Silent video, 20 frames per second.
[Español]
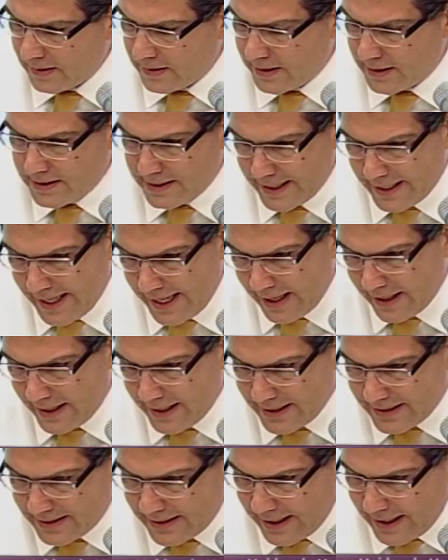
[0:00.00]
quisiera
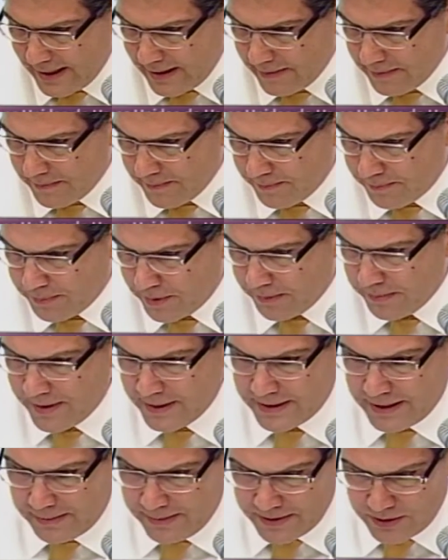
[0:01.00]
esta
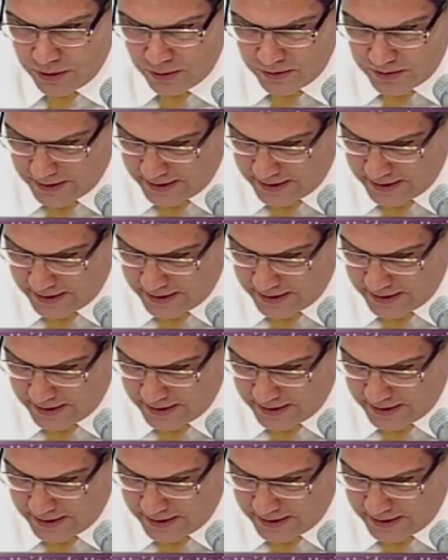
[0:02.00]
primera intervención,